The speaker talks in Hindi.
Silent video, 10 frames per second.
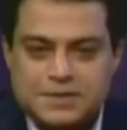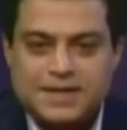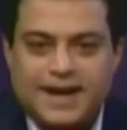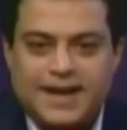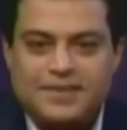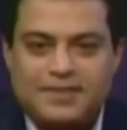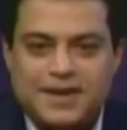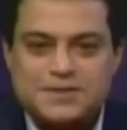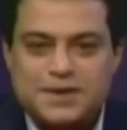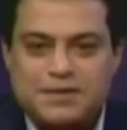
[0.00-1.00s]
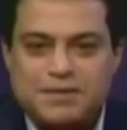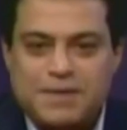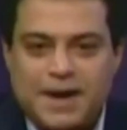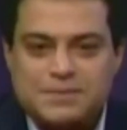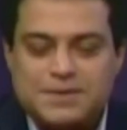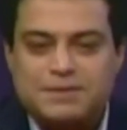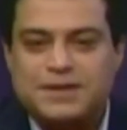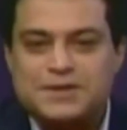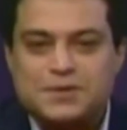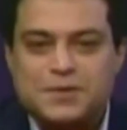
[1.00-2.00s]
नमस्कार वास्तु लिविंग में आप सभी
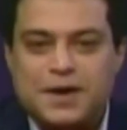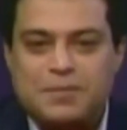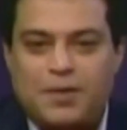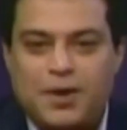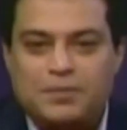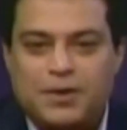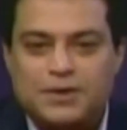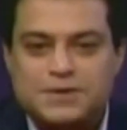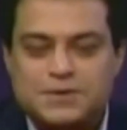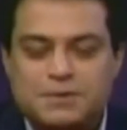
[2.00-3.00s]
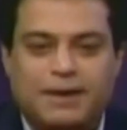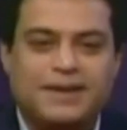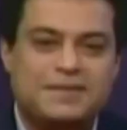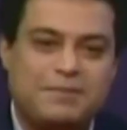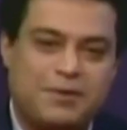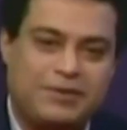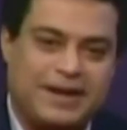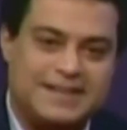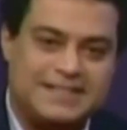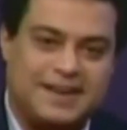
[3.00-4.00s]
दर्शकों का बहुत बहुत स्वागत मैं हूं
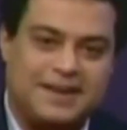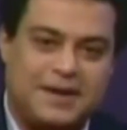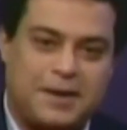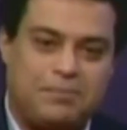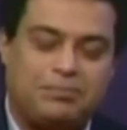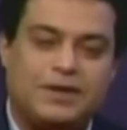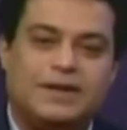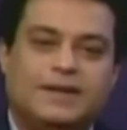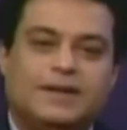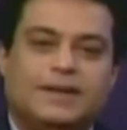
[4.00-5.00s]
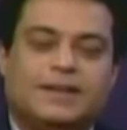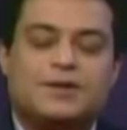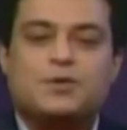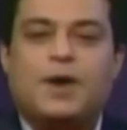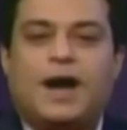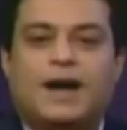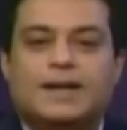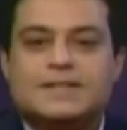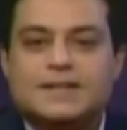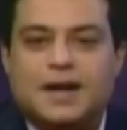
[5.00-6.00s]
विकास नांगिया दर्शकों
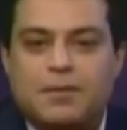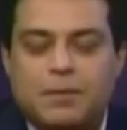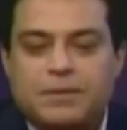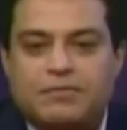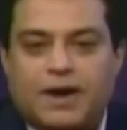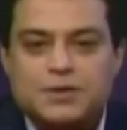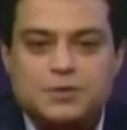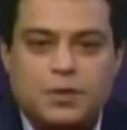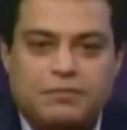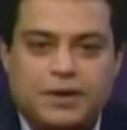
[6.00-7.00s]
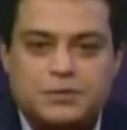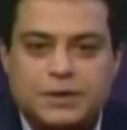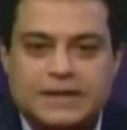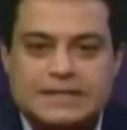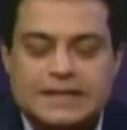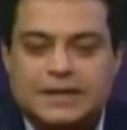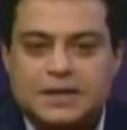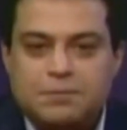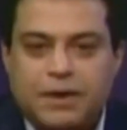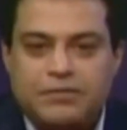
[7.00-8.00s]
आज हम अपनी वास्तु और फंक्शुई
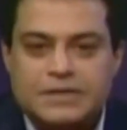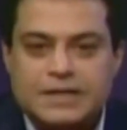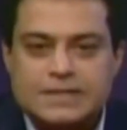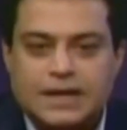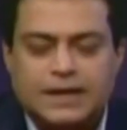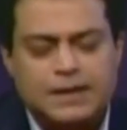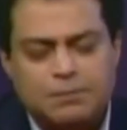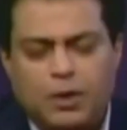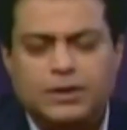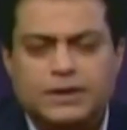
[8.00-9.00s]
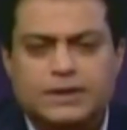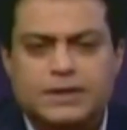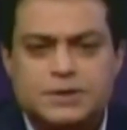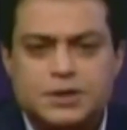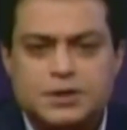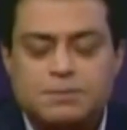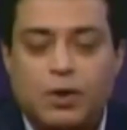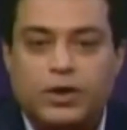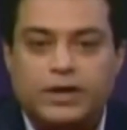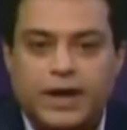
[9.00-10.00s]
कंसल्टेंट पल्लवी जी के साथ एक बहुत ही
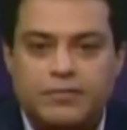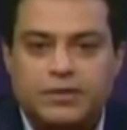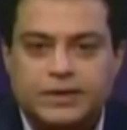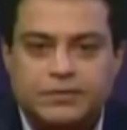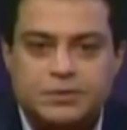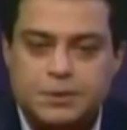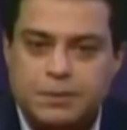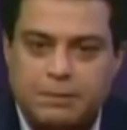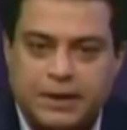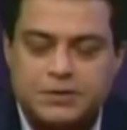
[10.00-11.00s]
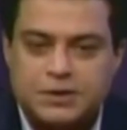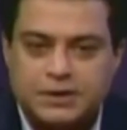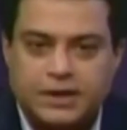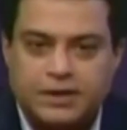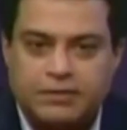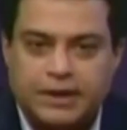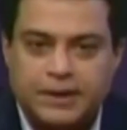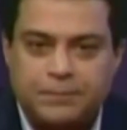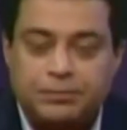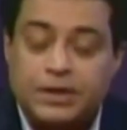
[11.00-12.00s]
दिलचस्प और ज्ञानवर्धक विषय पर बातचीत करने
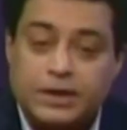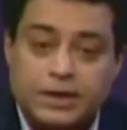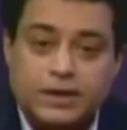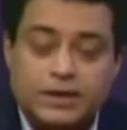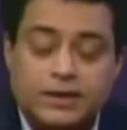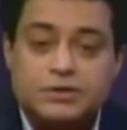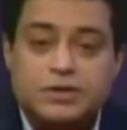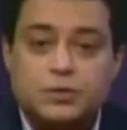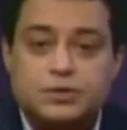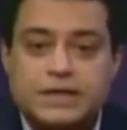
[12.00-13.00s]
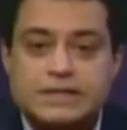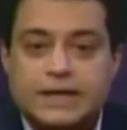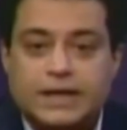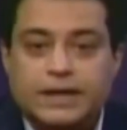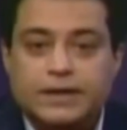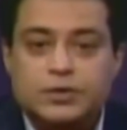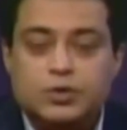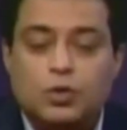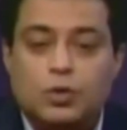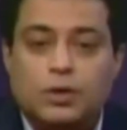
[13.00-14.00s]
वाले हैं ये विषय कुछ ऐसा है
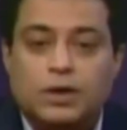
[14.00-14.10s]
जो